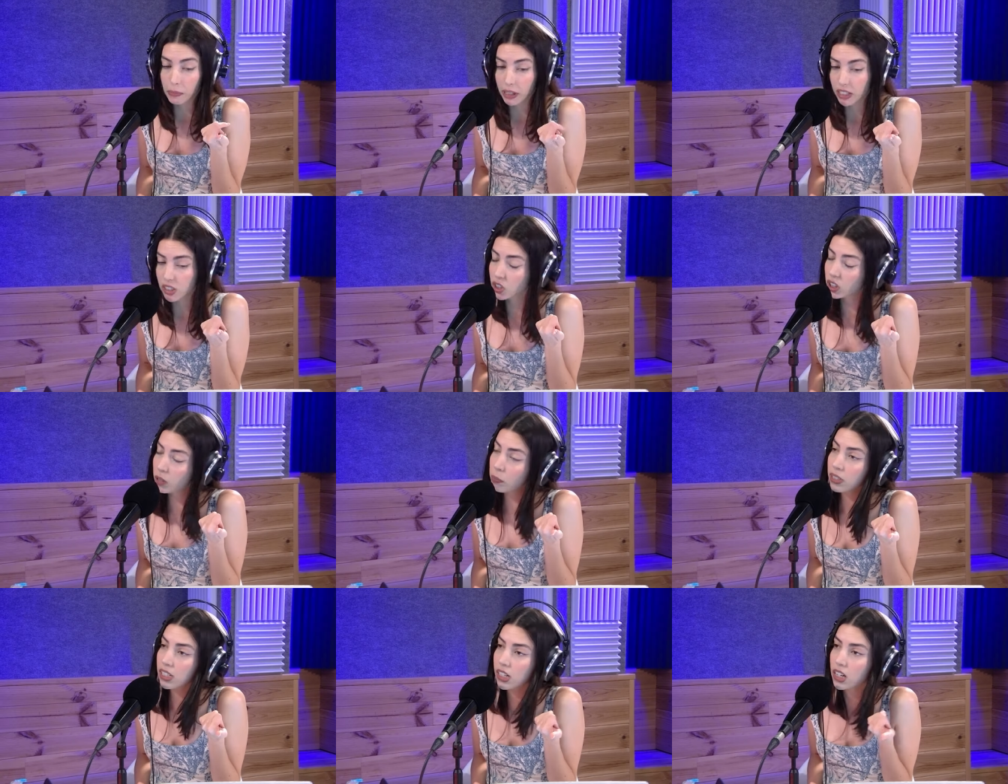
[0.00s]
más, ¿no
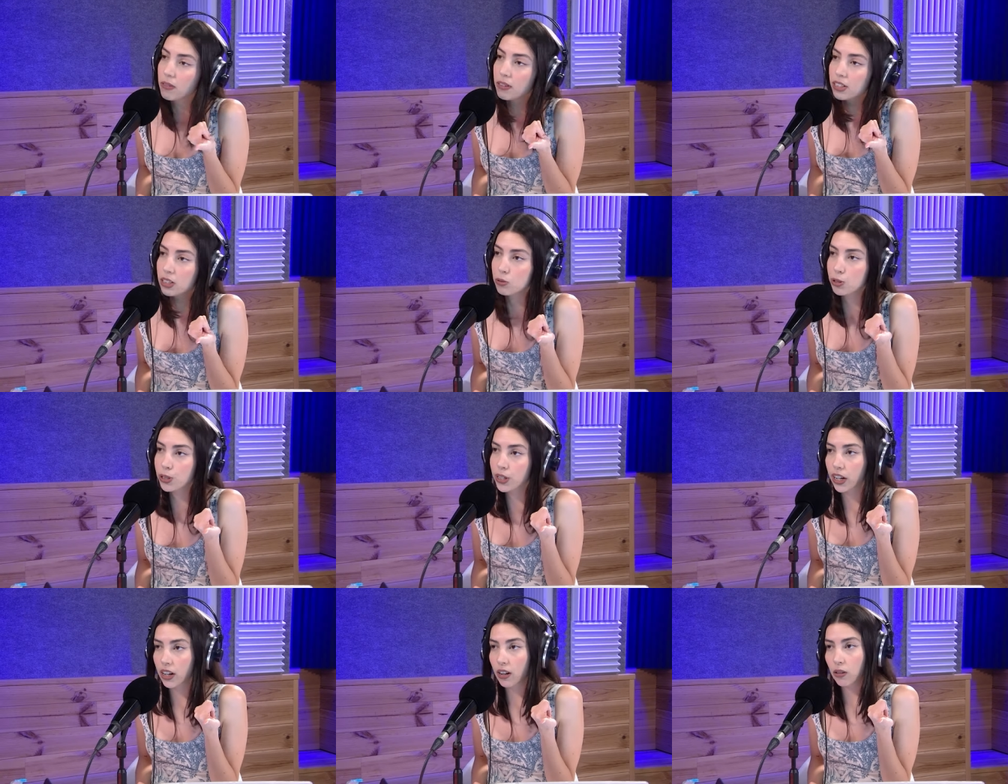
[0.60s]
te pasa que vas a
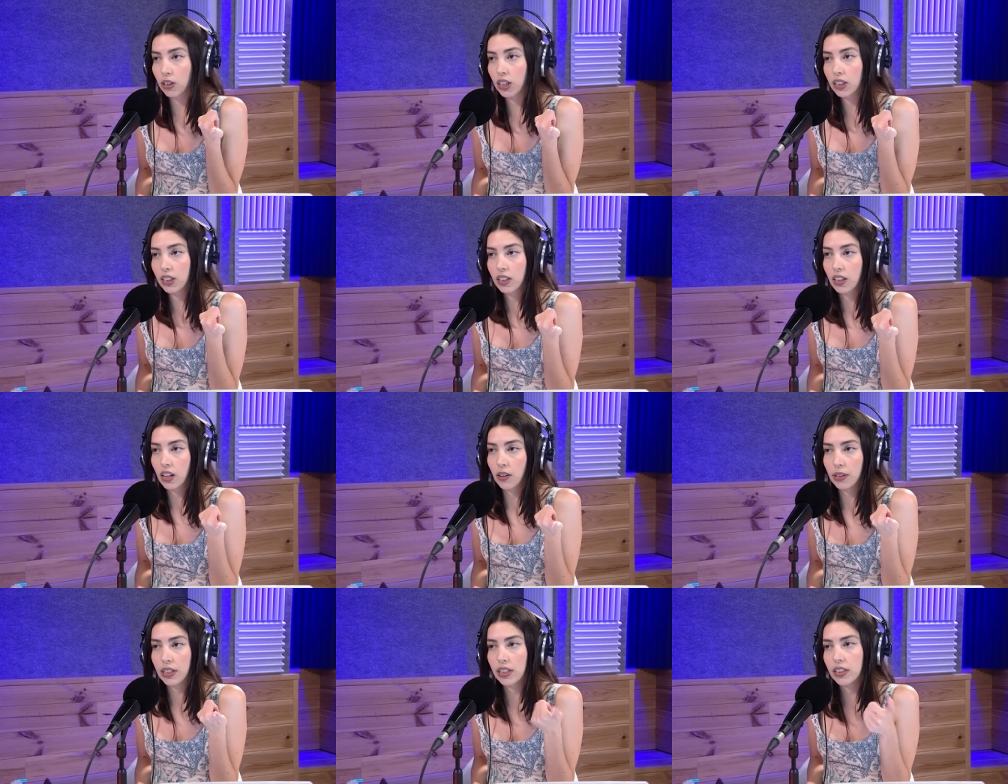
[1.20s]
buscar a una
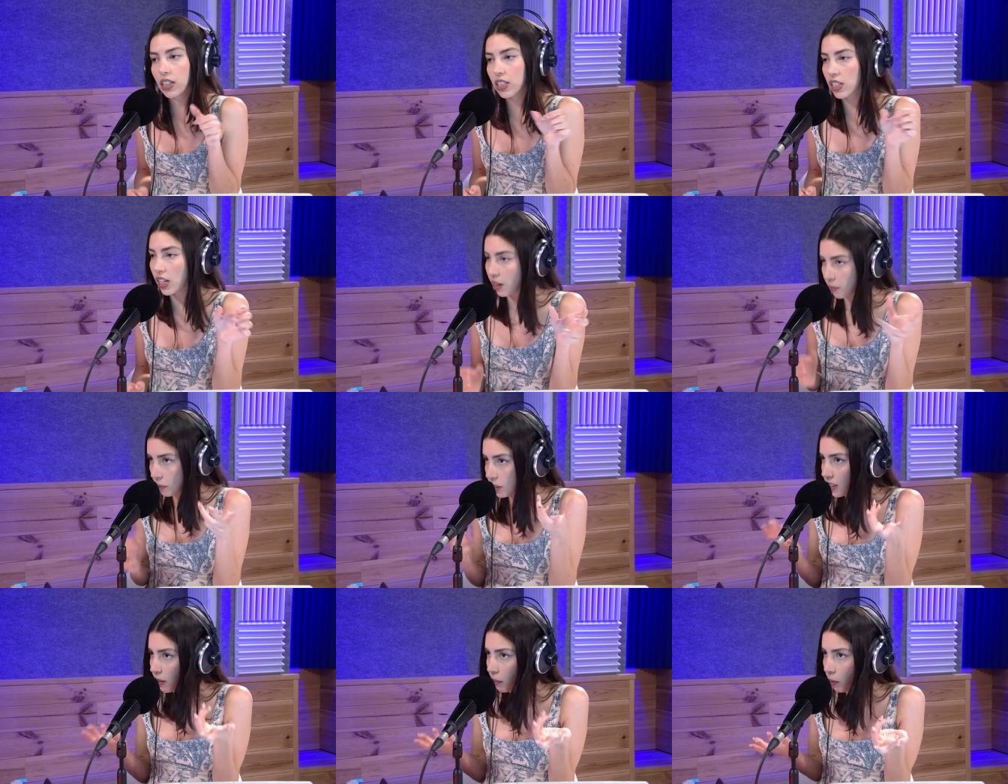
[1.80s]
tienda de vintage? A
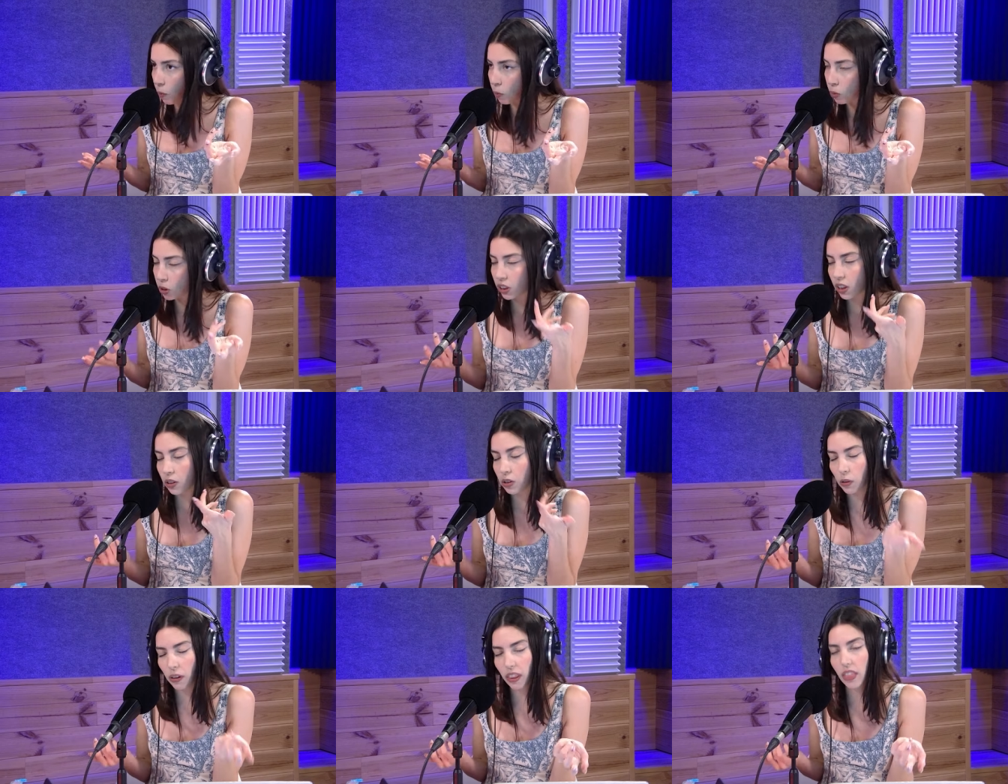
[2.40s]
mí es que me
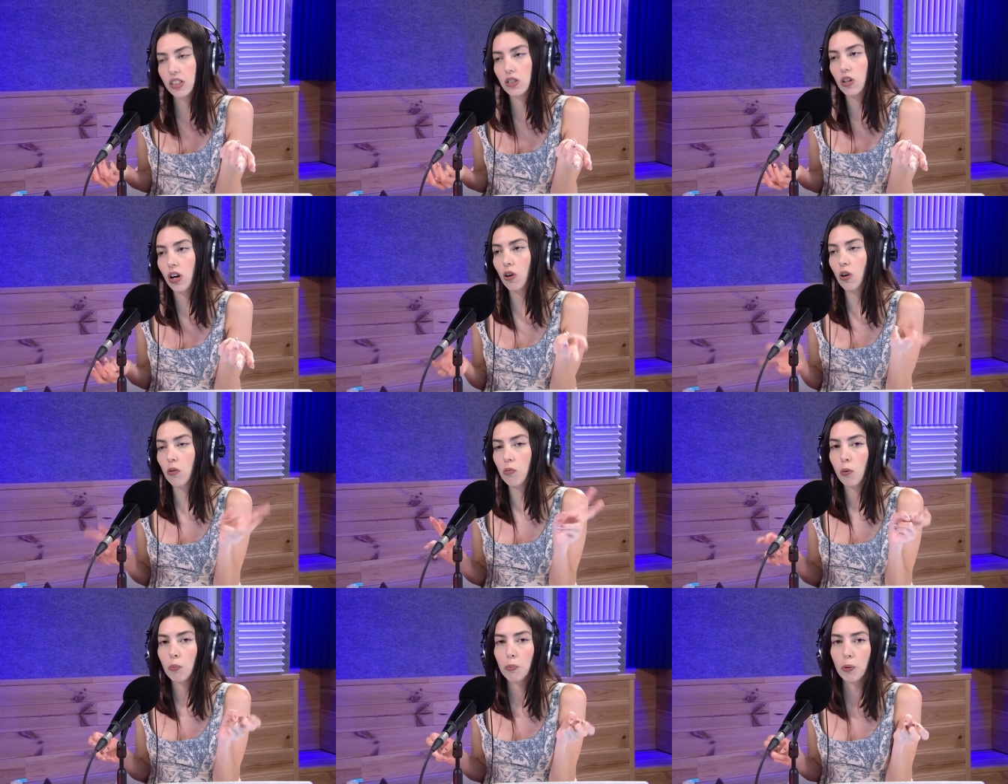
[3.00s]
gusta, yo a veces lo hago
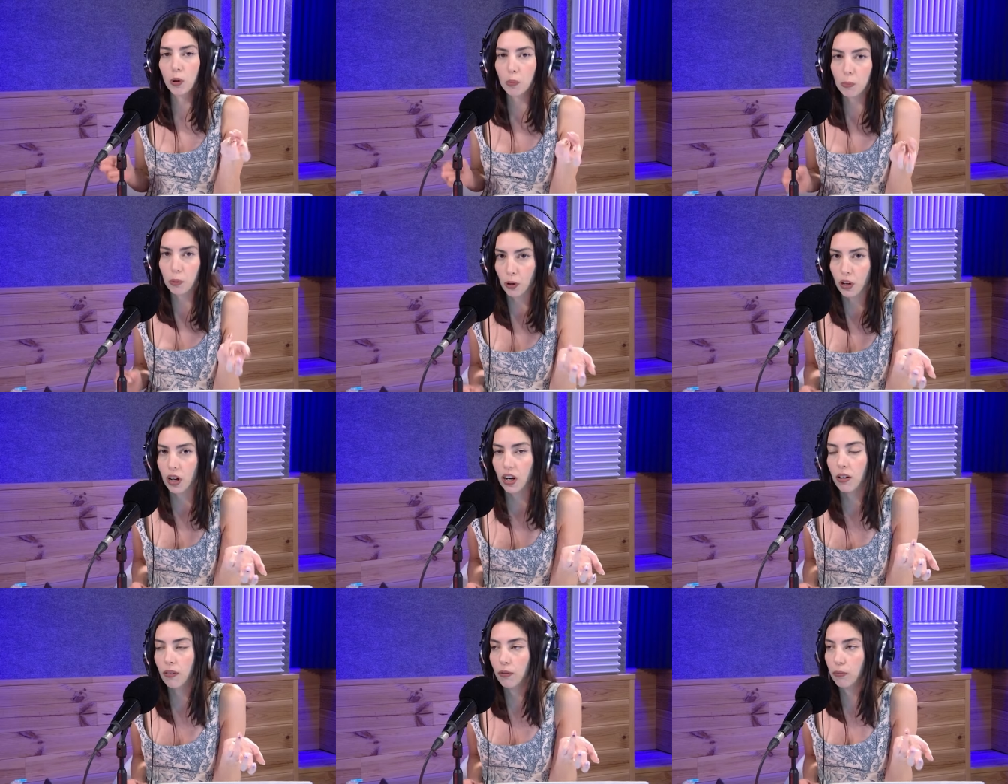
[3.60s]
como un poco por,
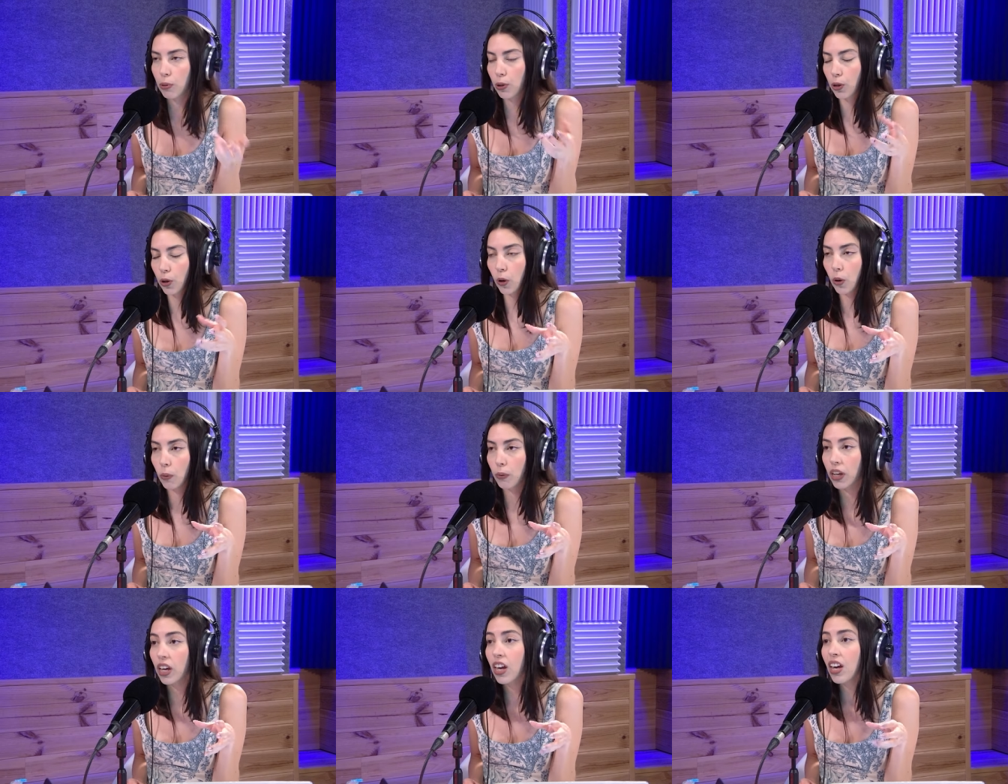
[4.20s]
por
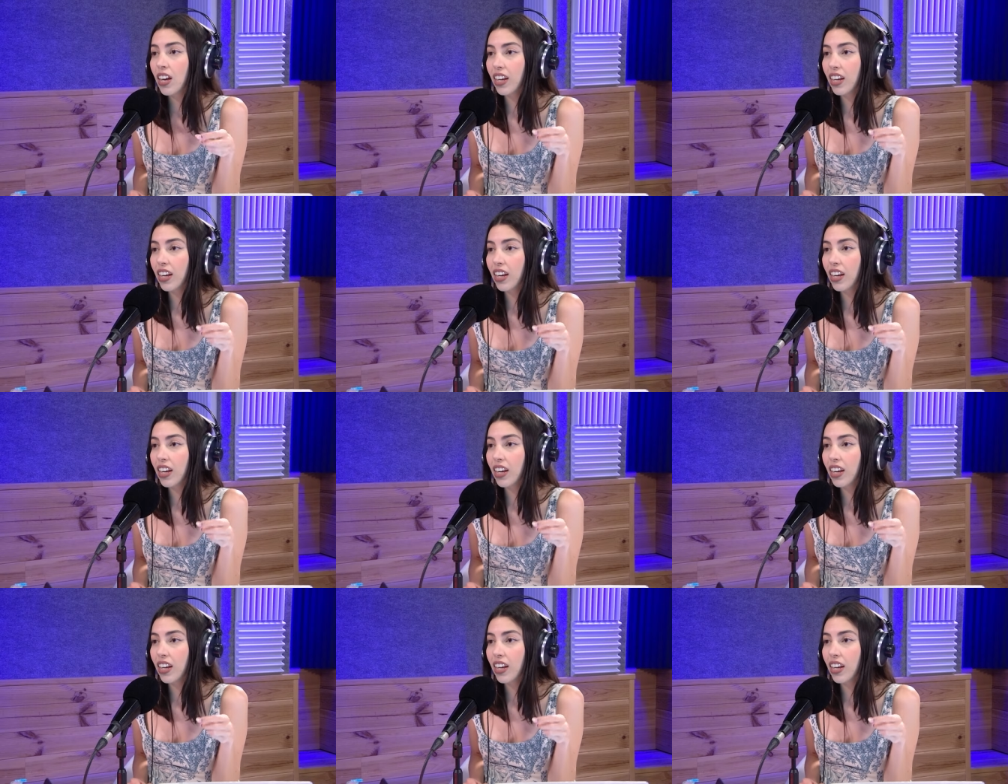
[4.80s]
hobby.